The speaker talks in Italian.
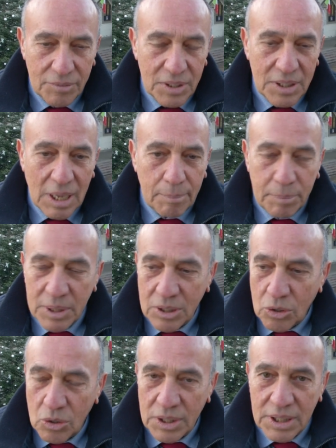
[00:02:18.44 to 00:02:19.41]
Fin da
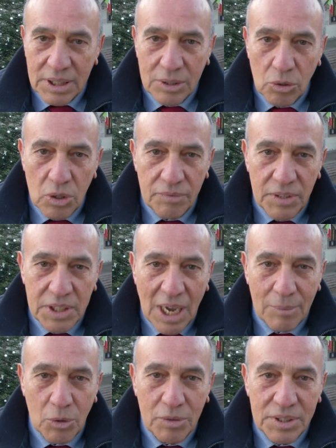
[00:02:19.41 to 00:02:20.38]
piccoli noi
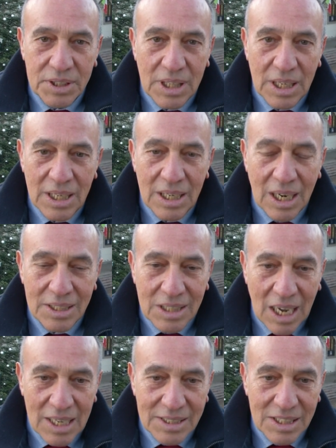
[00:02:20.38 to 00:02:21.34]
vediamo queste
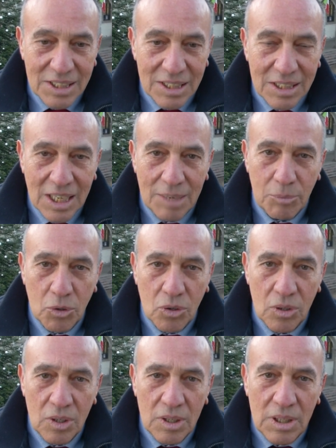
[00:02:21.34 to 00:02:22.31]
cataste,
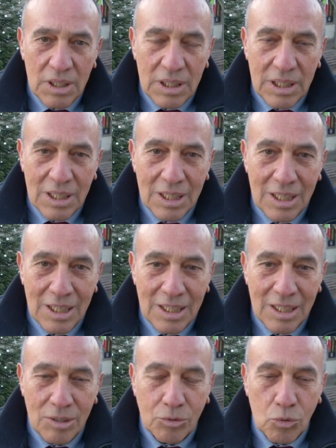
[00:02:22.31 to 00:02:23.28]
sentiamo il,
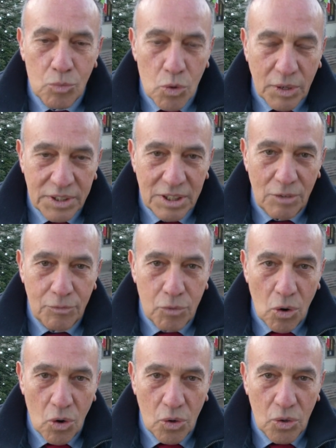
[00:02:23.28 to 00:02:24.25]
il, rumore del
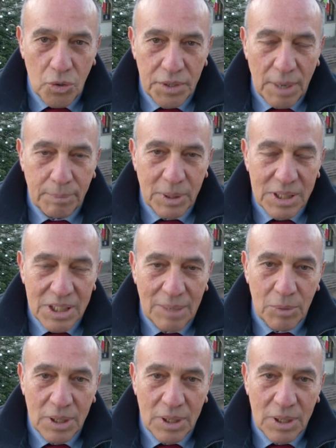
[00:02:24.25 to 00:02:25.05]
fuoco, ne apprezziamo